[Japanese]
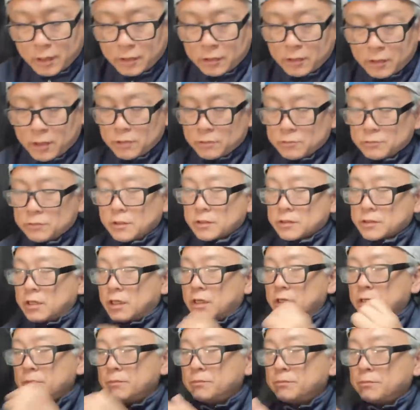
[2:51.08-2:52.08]
格は
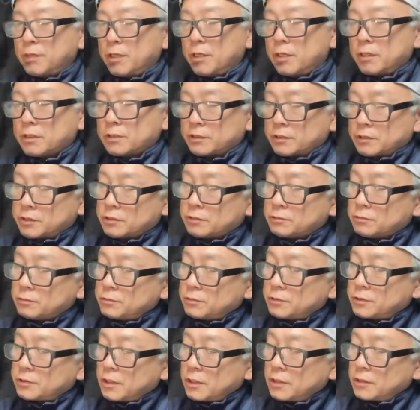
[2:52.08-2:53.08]
3万
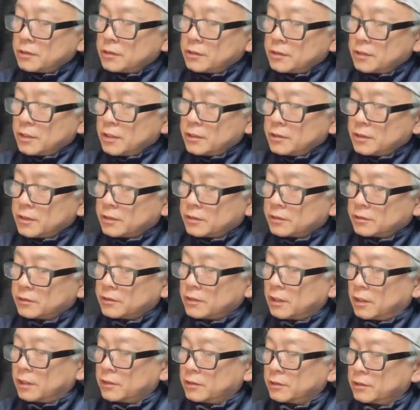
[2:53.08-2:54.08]
9000円だっ
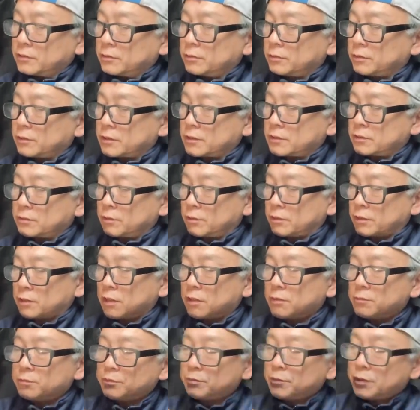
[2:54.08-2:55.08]
たようです。こ
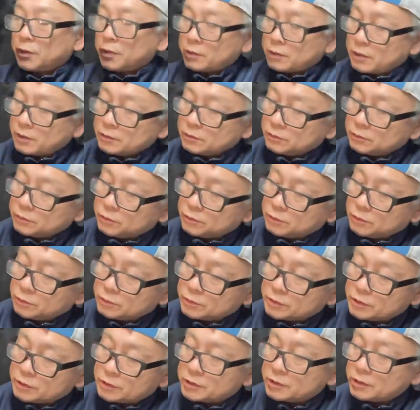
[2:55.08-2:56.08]
れ、現場監
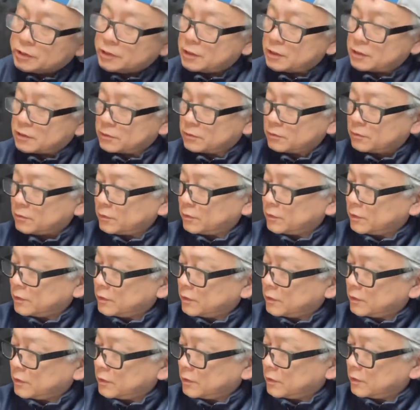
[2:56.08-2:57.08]
督シリーズの、
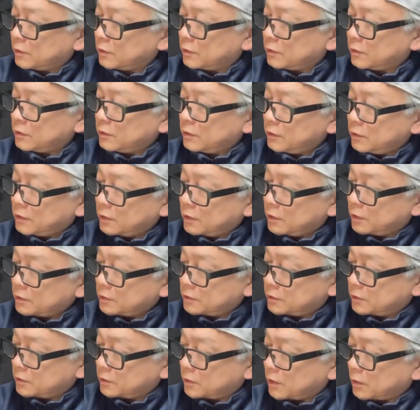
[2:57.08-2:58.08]
えー、
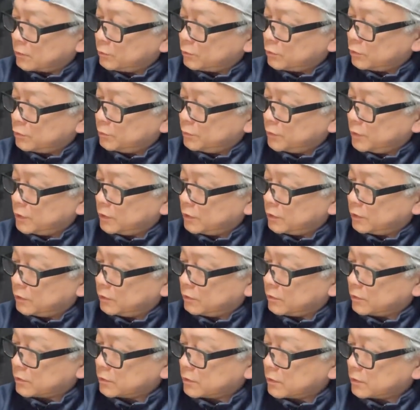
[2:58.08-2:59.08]
28WB っ
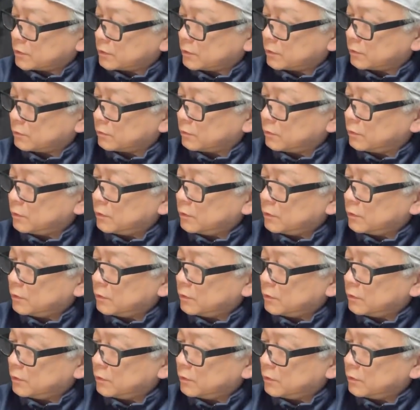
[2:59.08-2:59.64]
てやつなんですけど、